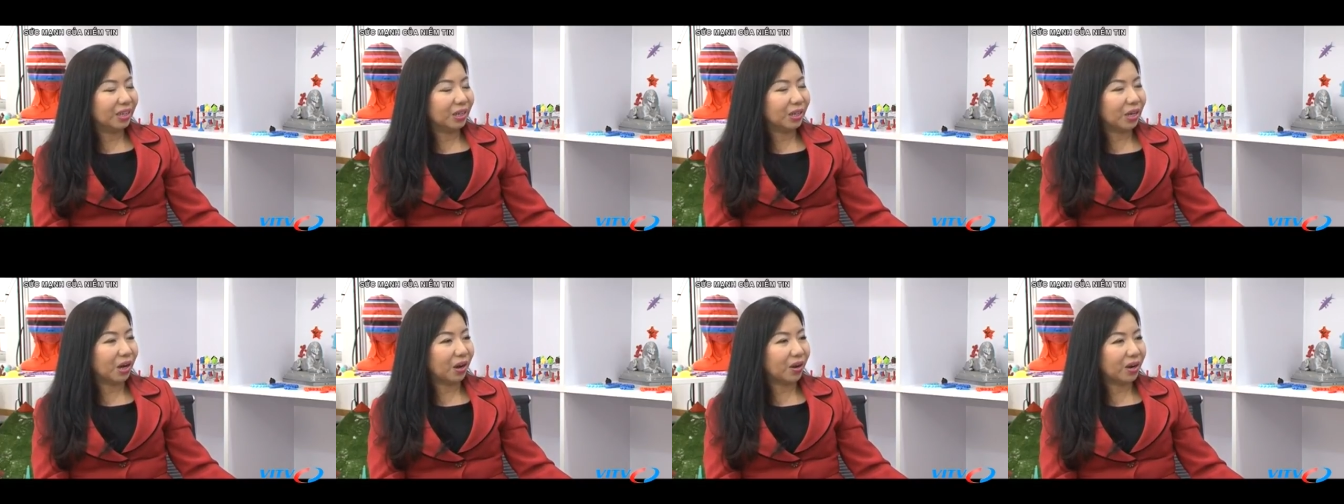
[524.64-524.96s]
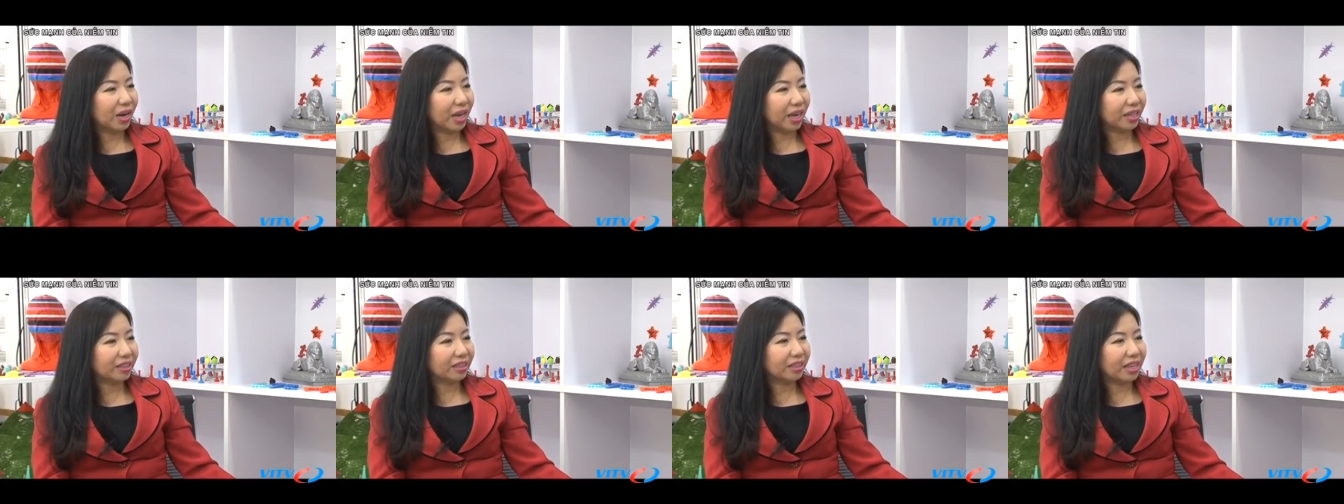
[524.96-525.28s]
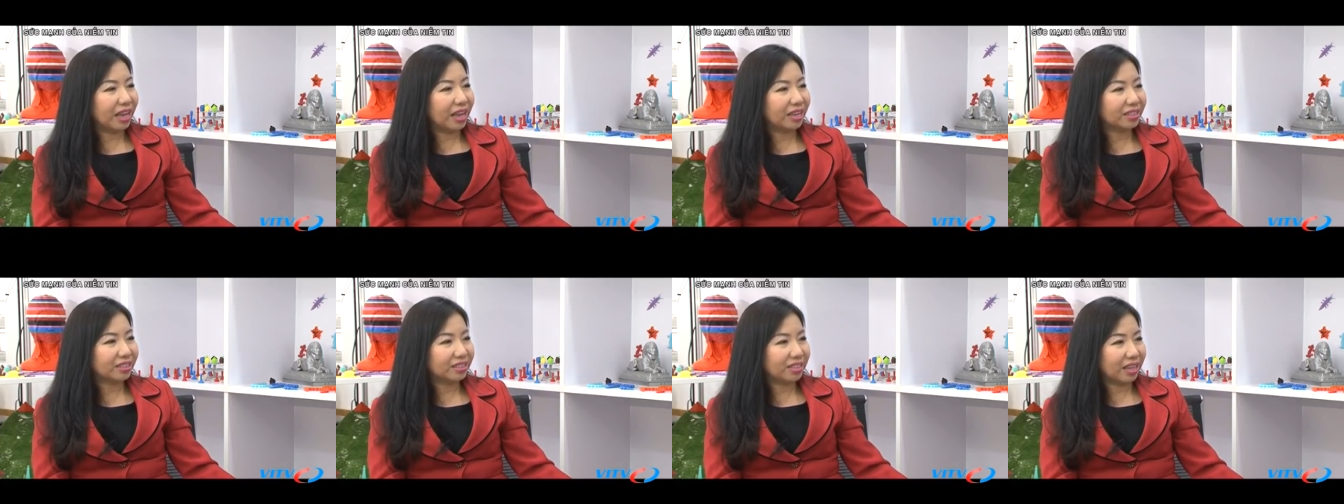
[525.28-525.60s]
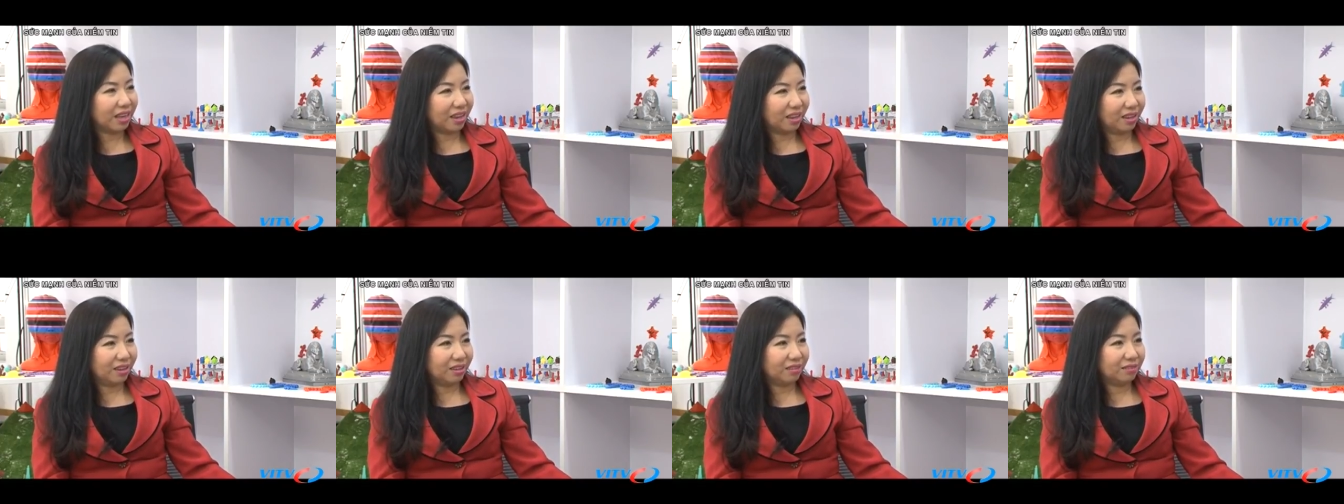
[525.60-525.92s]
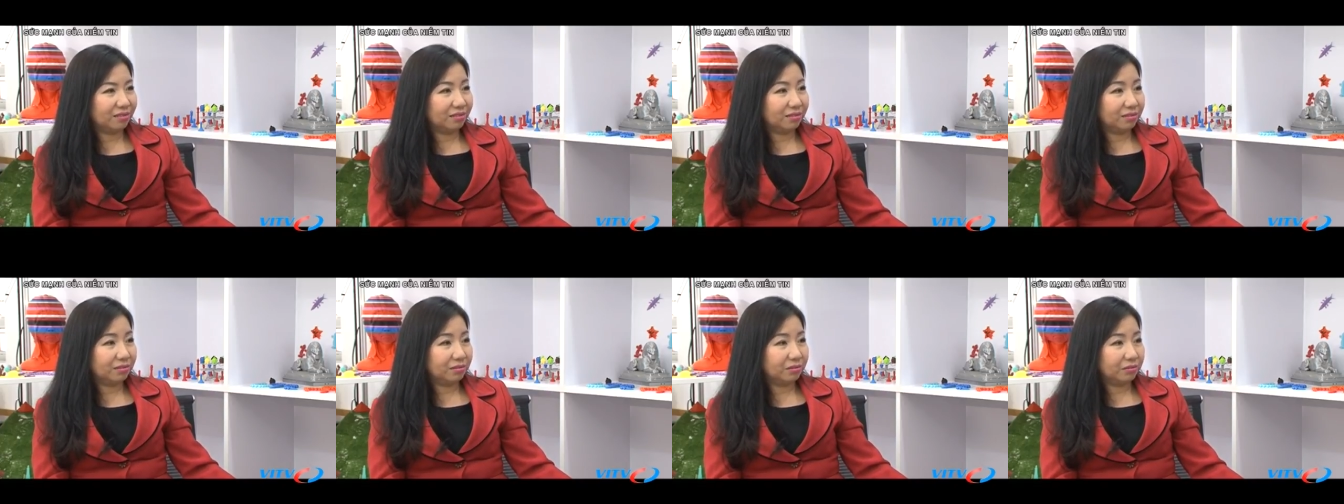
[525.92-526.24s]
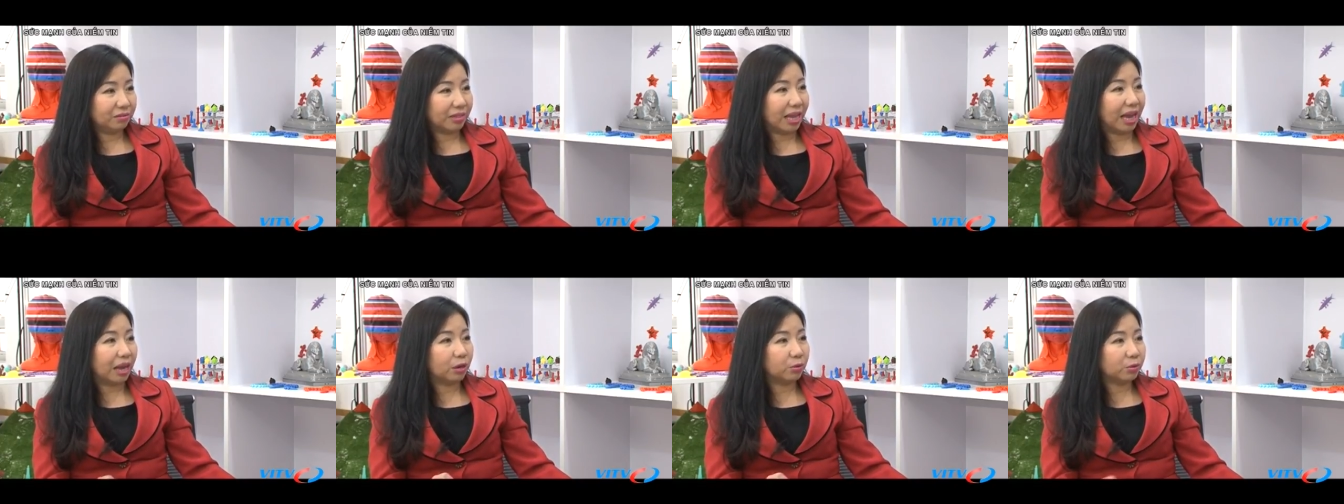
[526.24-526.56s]
đó là anh ta sẽ
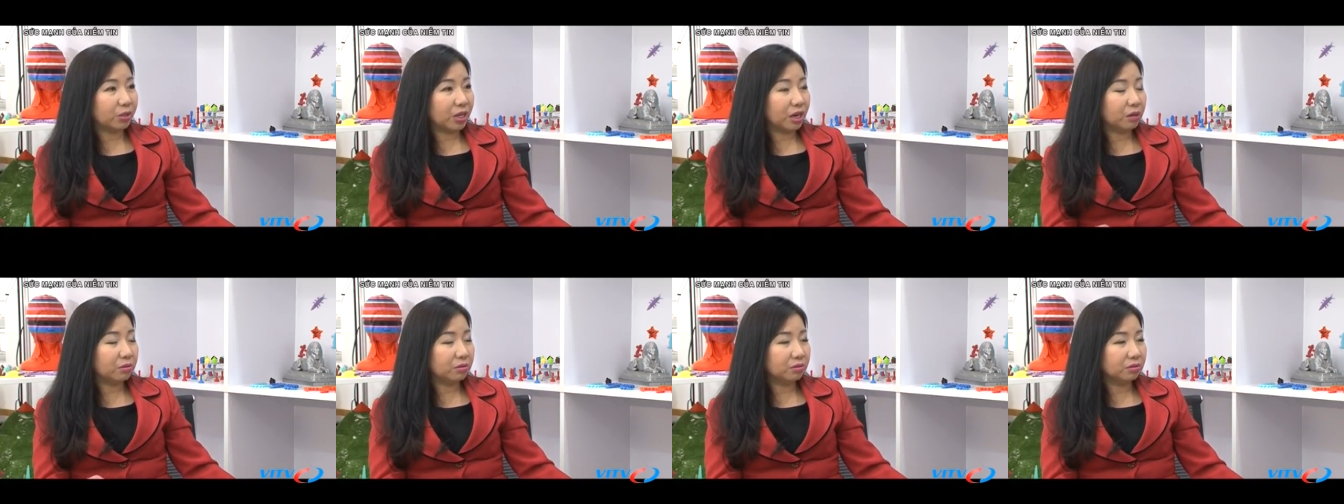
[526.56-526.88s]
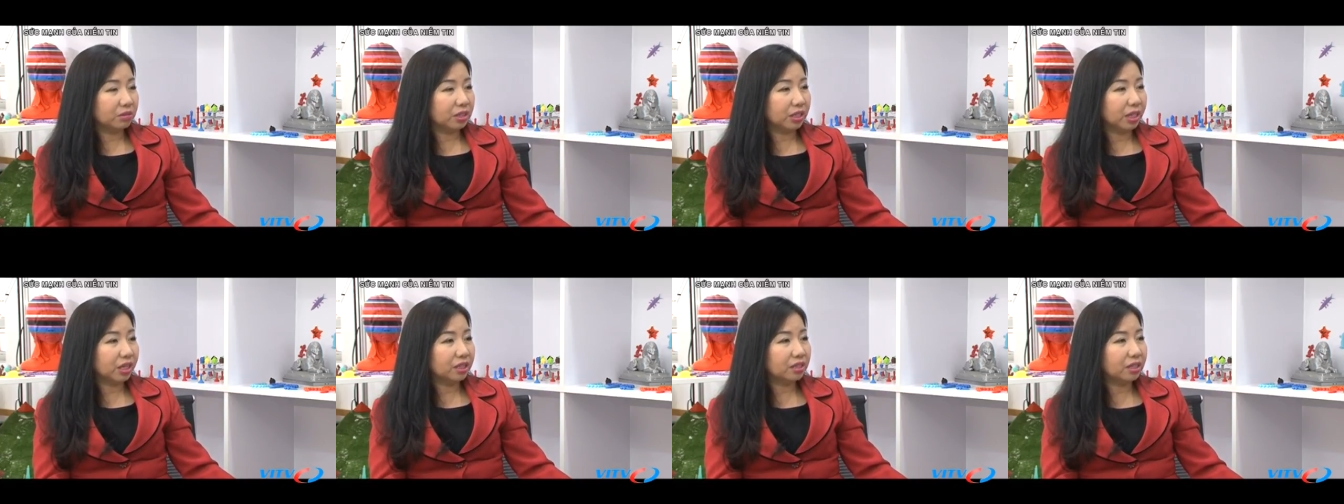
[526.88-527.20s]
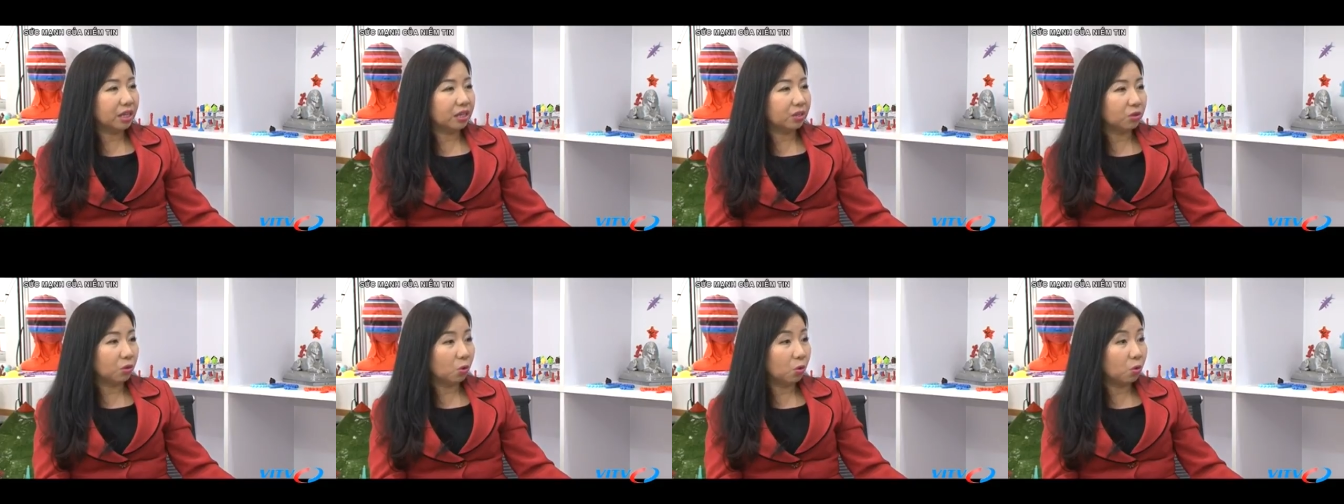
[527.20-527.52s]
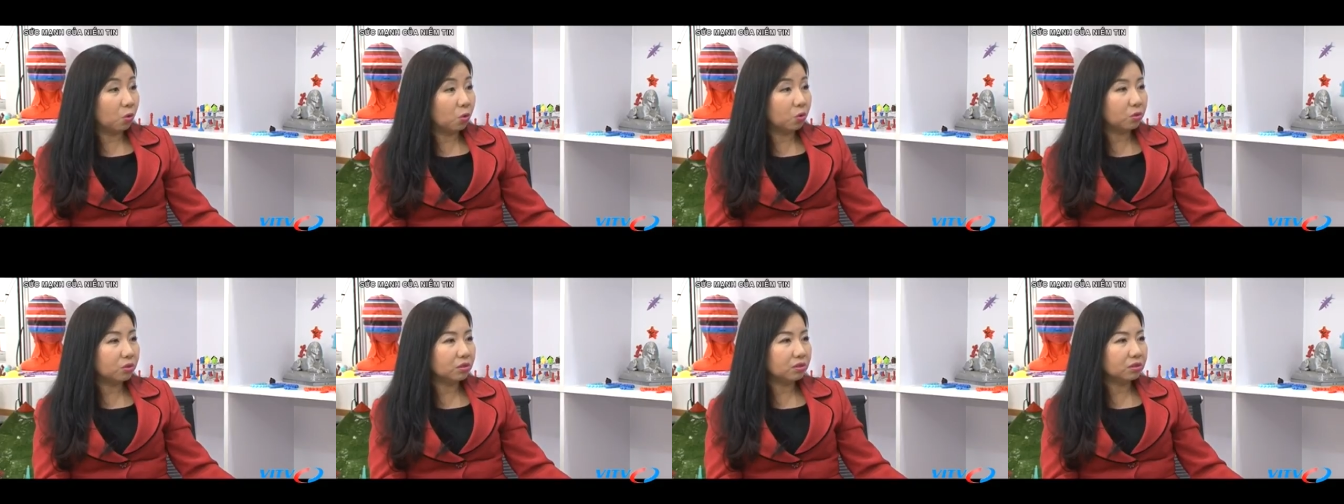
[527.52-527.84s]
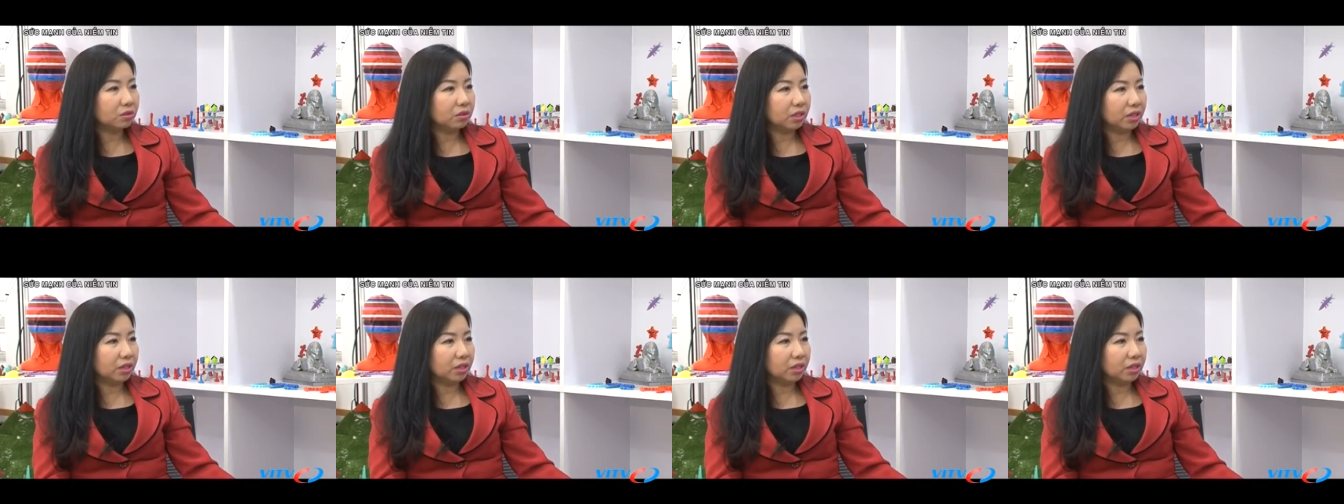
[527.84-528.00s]
tạo ra những cái tình huống